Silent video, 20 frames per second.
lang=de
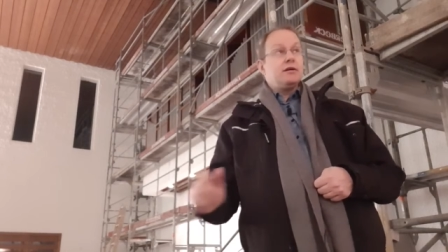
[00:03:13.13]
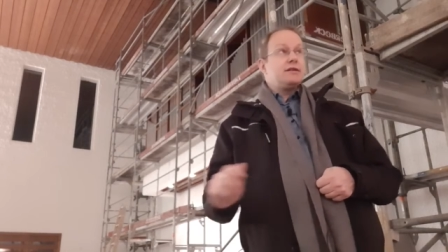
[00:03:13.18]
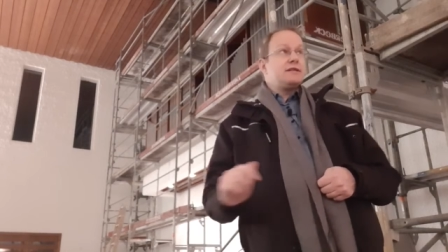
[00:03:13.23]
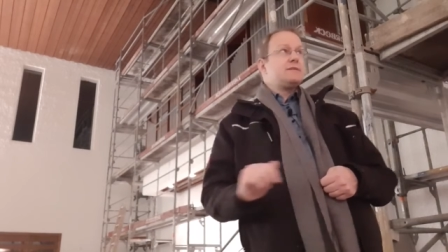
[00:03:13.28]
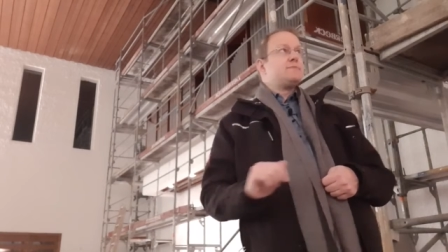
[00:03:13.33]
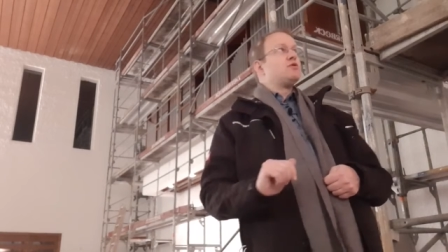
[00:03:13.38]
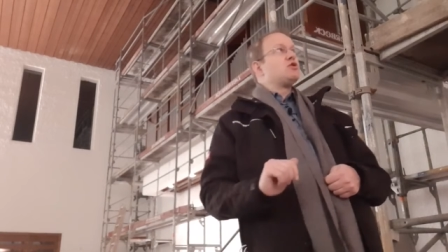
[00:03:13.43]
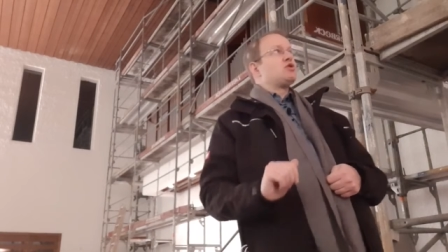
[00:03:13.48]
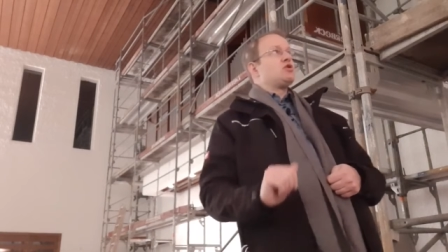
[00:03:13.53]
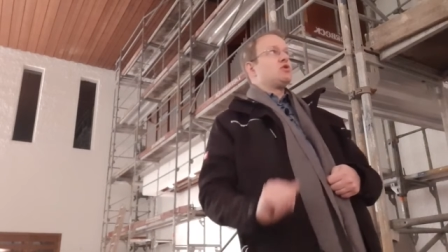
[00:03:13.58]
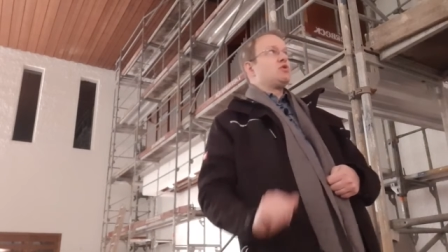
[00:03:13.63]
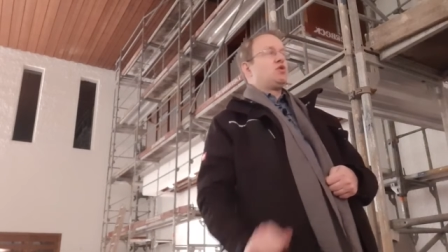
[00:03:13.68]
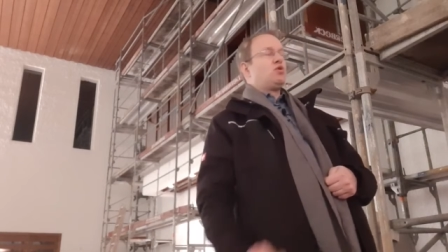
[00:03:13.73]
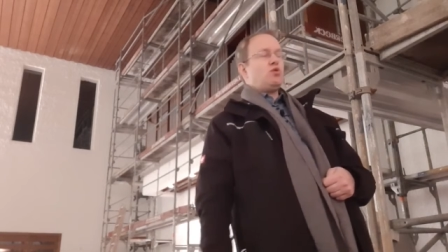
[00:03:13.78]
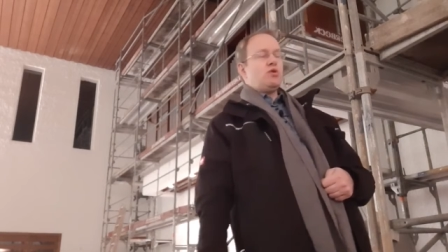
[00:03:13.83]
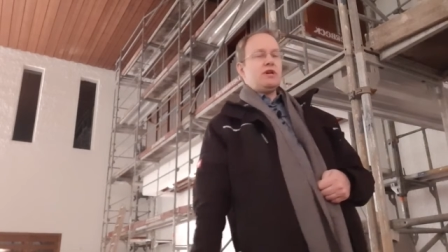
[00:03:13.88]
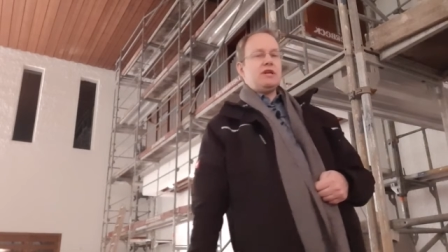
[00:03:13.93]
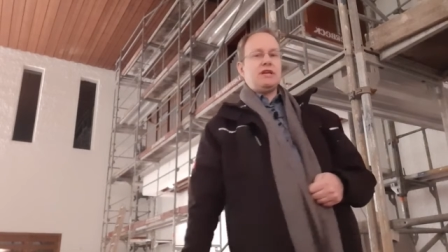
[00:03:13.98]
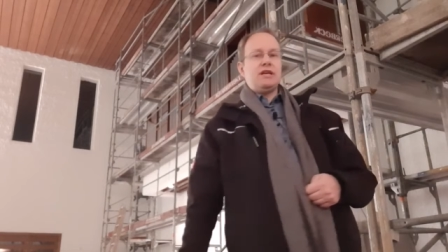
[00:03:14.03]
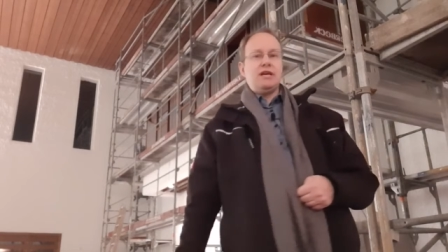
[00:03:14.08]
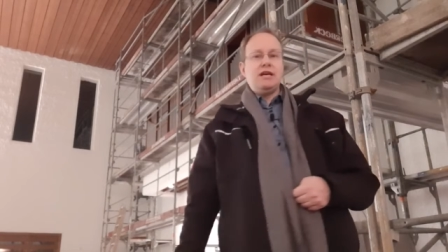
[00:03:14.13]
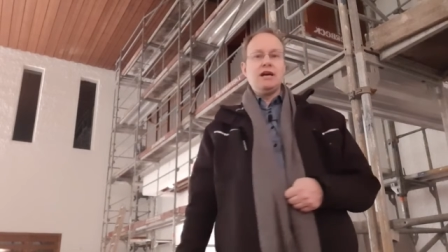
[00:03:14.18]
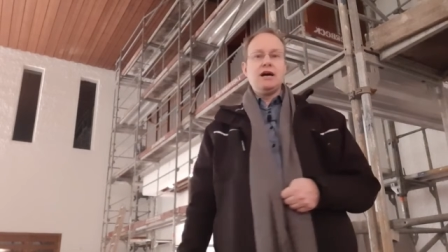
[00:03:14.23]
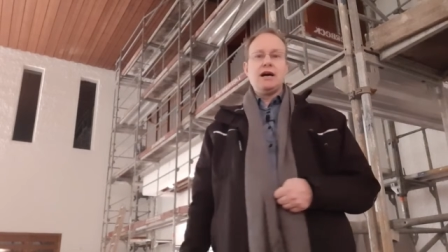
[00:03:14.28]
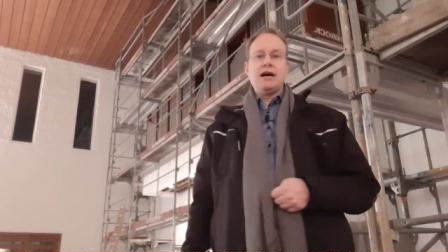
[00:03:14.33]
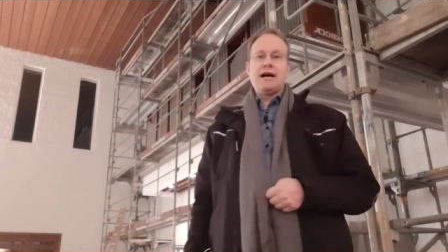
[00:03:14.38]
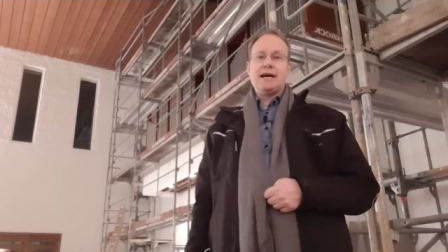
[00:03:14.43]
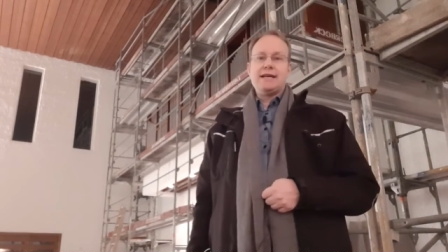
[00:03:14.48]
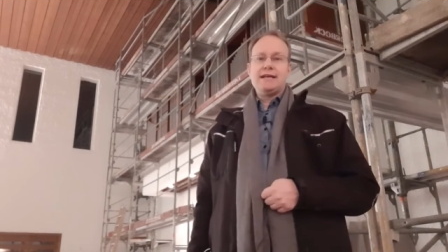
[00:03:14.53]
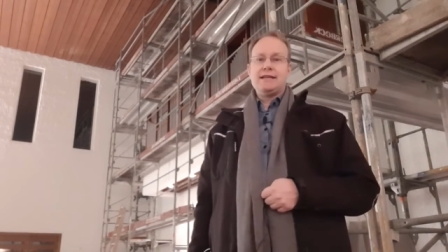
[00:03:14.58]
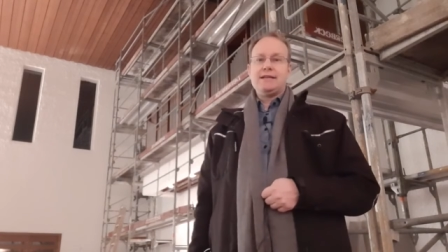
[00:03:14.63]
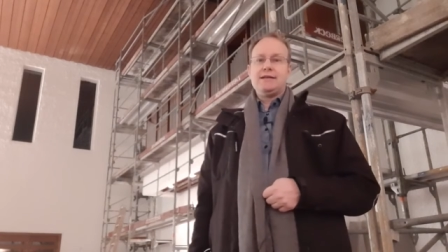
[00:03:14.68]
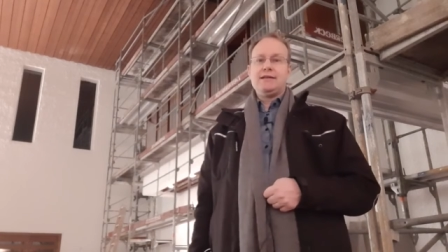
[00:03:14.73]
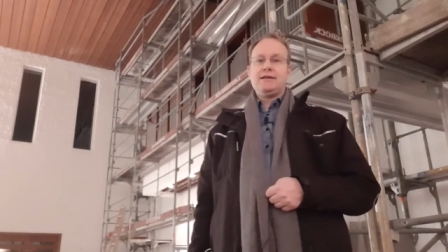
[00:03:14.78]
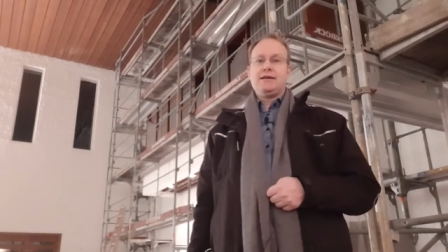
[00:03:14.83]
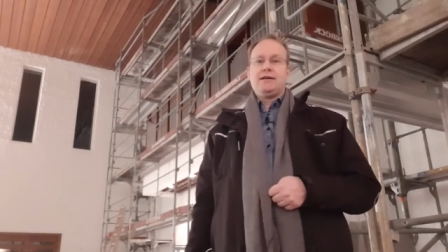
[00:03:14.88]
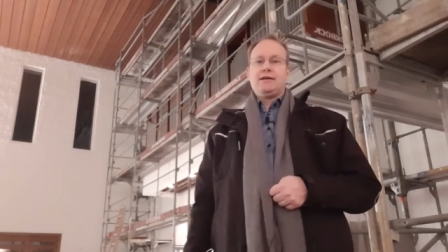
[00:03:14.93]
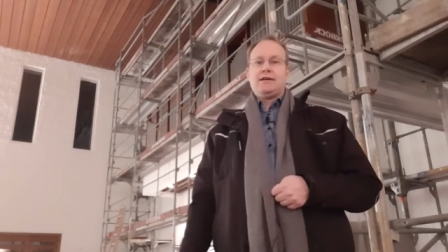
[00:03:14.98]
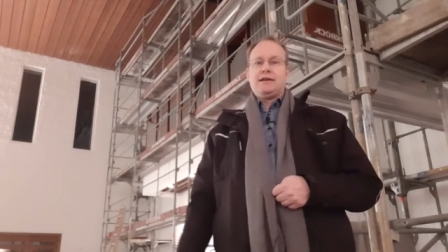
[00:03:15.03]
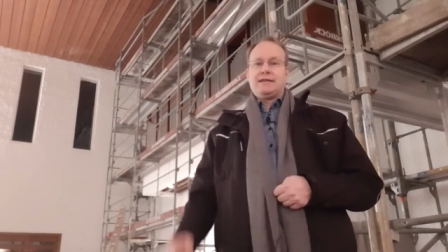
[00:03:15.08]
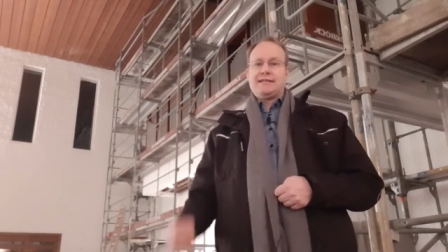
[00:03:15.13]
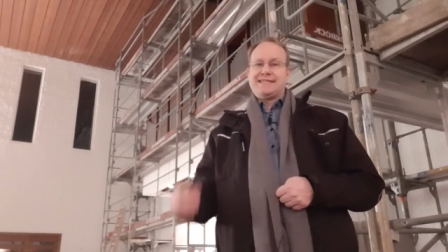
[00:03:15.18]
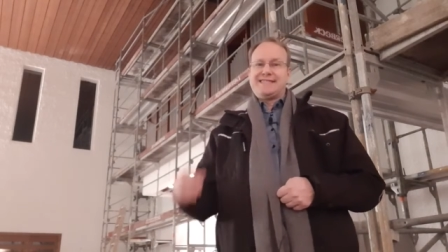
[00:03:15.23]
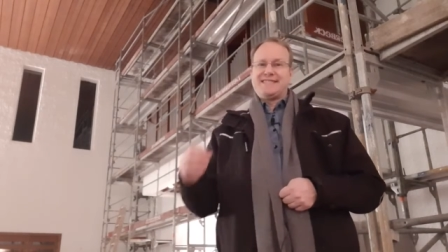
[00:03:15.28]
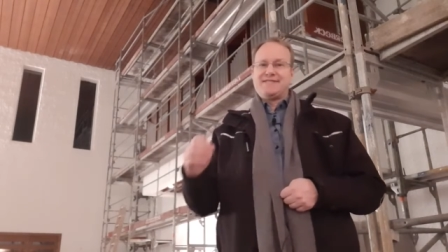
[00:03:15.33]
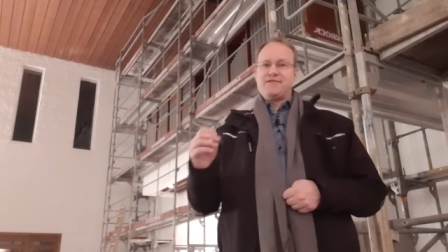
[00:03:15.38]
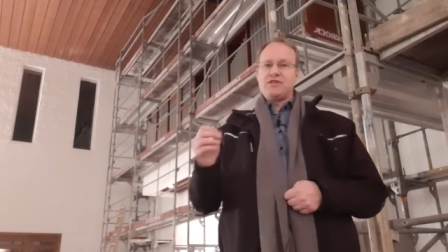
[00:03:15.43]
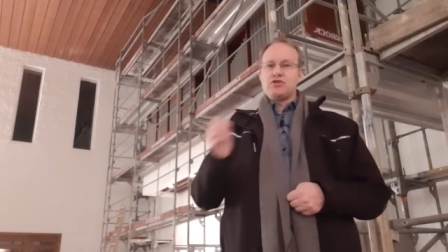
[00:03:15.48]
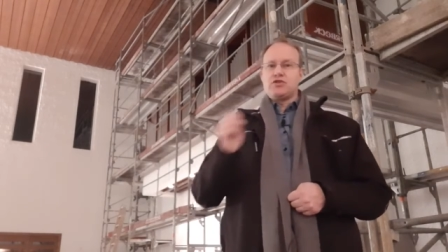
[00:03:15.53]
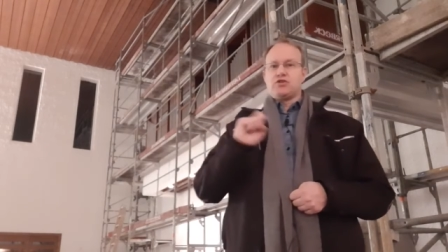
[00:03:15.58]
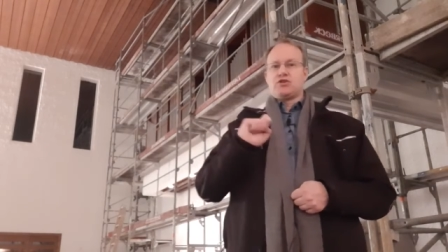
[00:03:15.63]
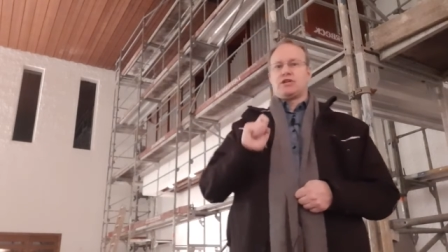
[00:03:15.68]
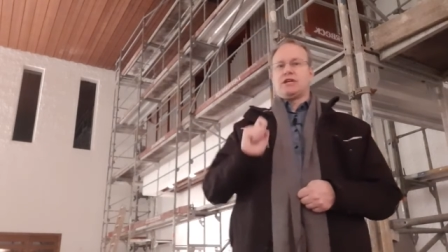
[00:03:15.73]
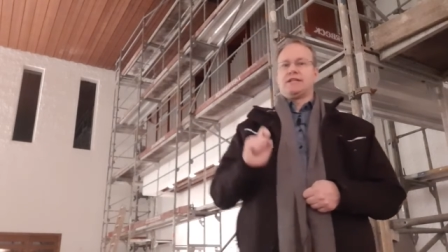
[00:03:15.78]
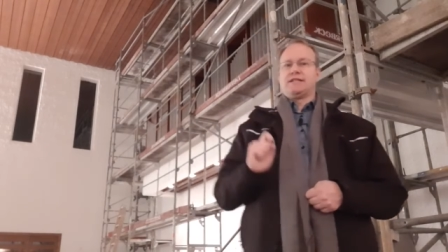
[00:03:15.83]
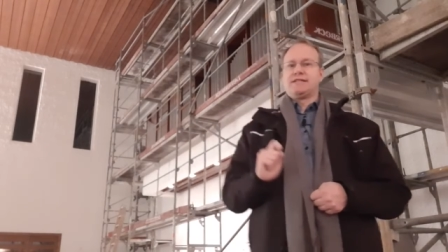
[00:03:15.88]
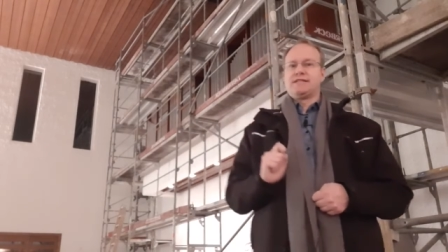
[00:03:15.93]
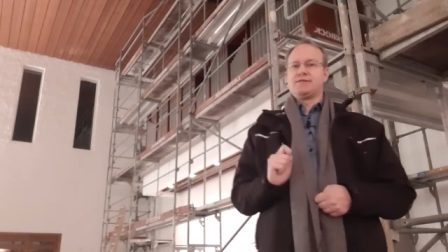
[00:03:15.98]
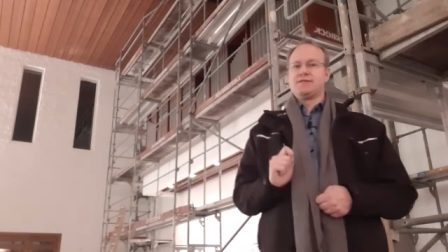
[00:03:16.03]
zwischendurch hier einen Zwischenstand